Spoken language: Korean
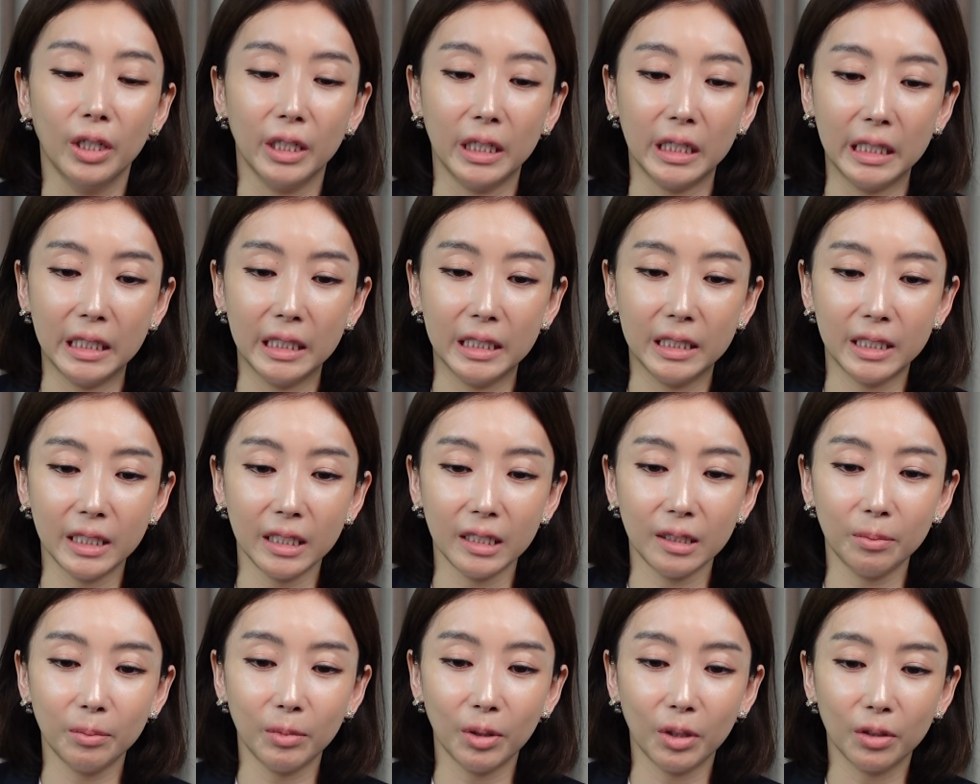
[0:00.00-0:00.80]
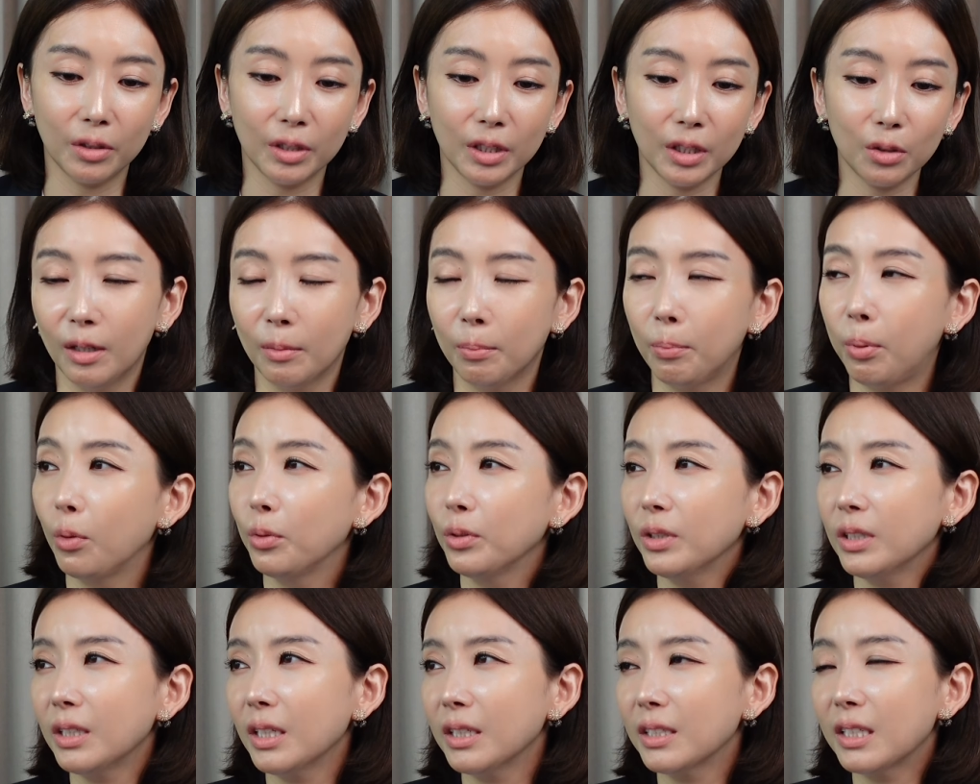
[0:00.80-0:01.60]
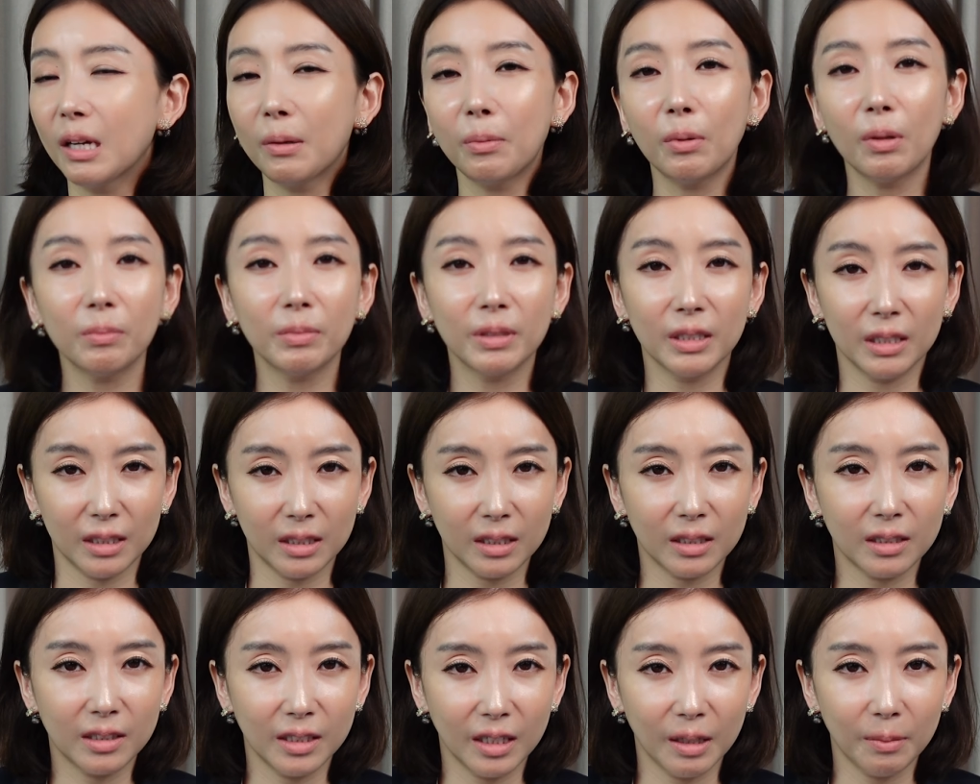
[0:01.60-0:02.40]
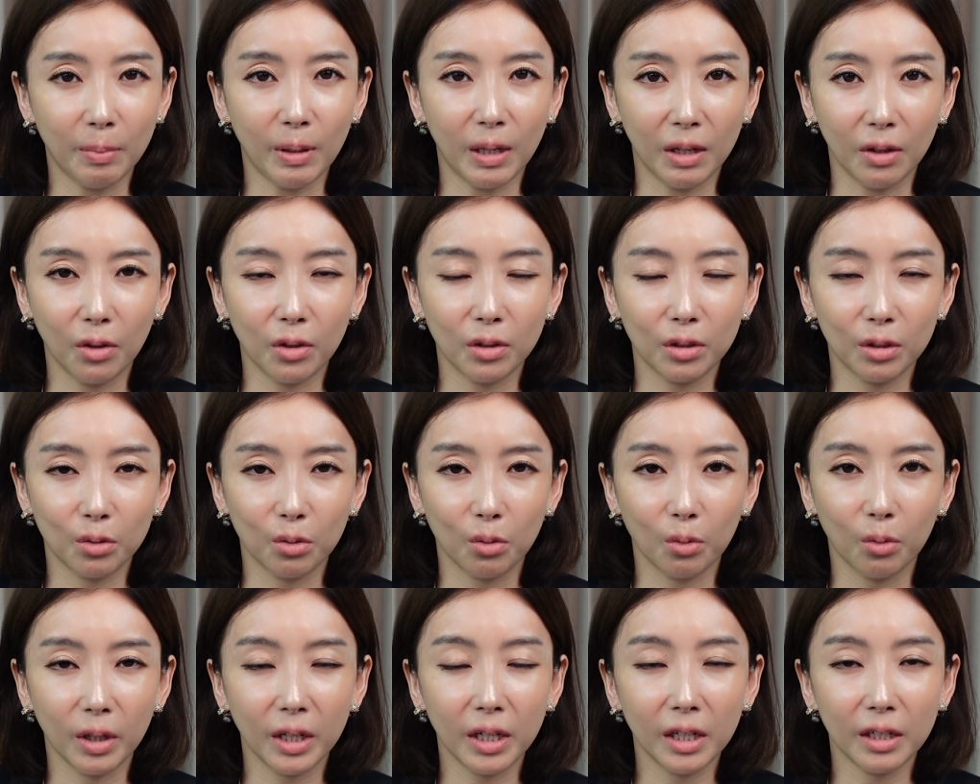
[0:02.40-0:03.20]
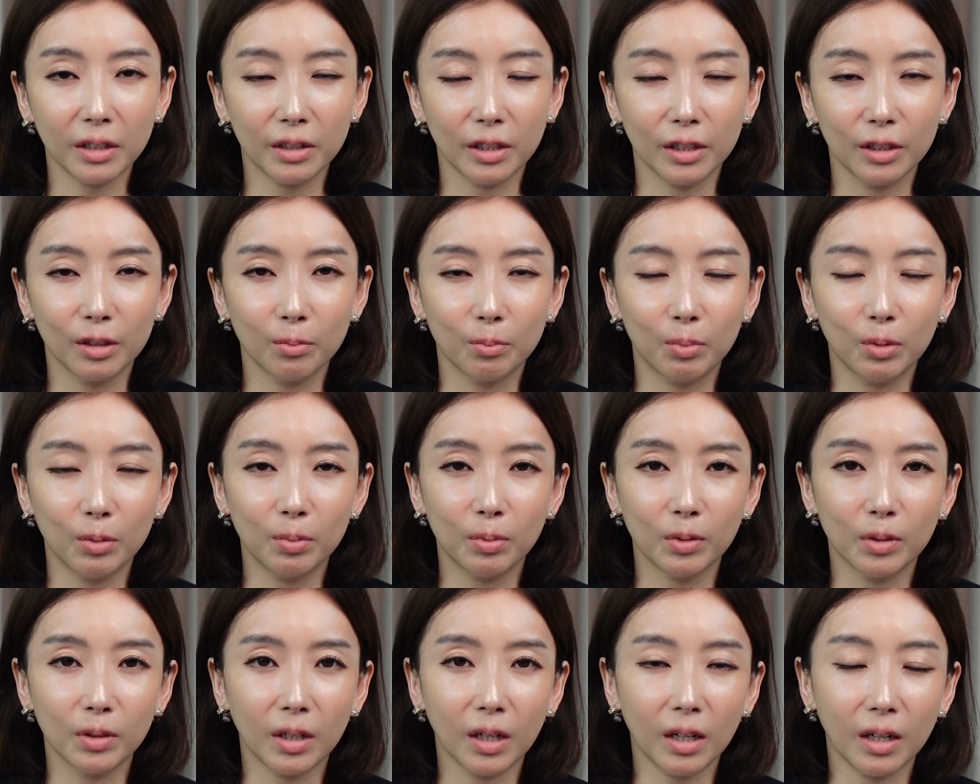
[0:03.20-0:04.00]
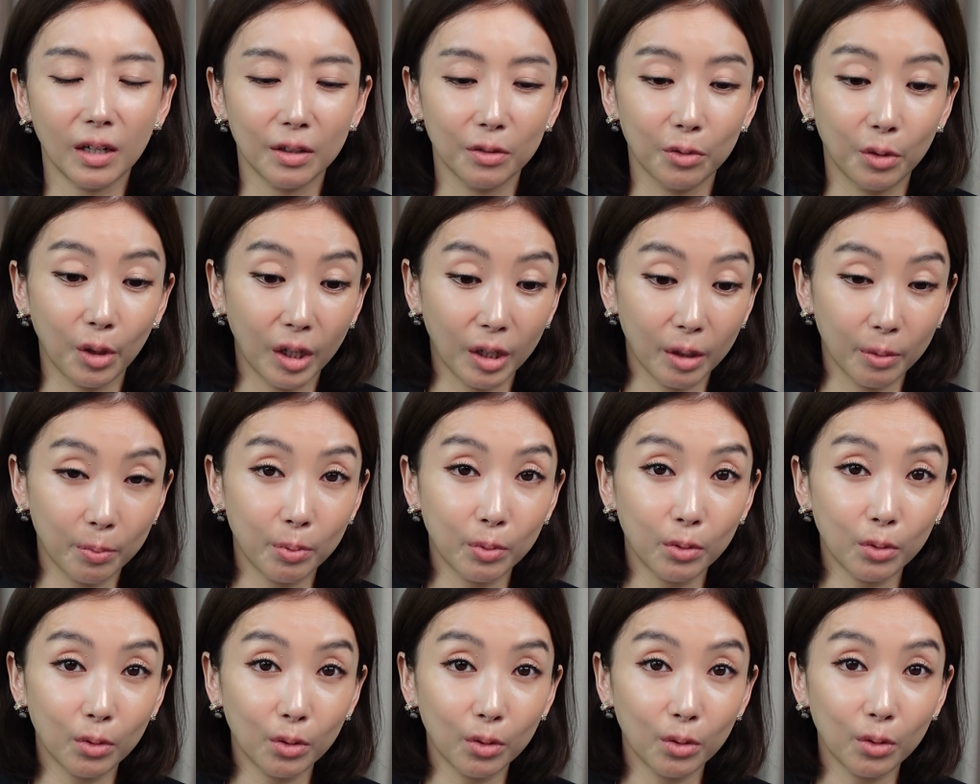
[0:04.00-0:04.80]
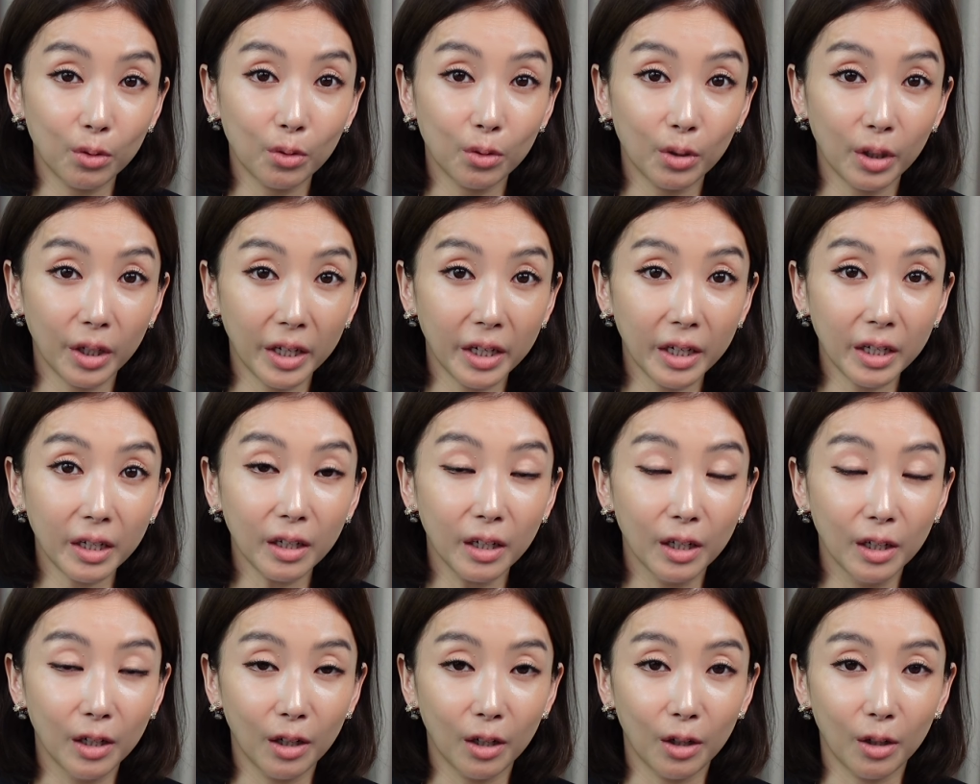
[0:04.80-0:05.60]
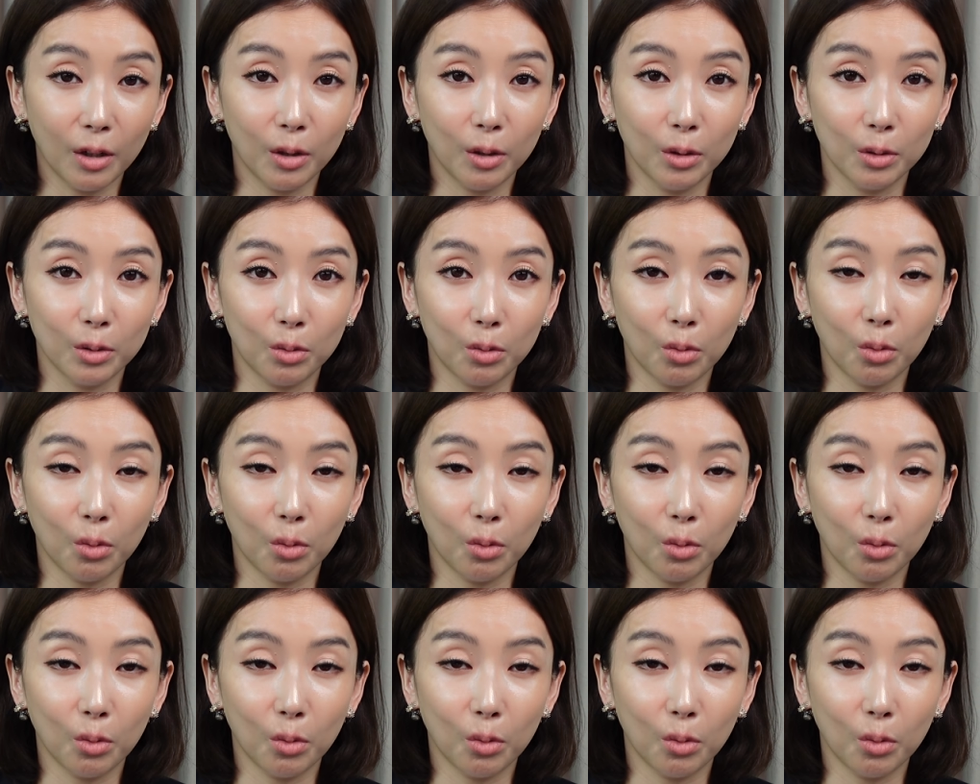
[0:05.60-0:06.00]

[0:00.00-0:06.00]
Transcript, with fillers: 이재명이 본인의 사법 리스크의 방어를 또 해야 되는 부분과 내부의 어,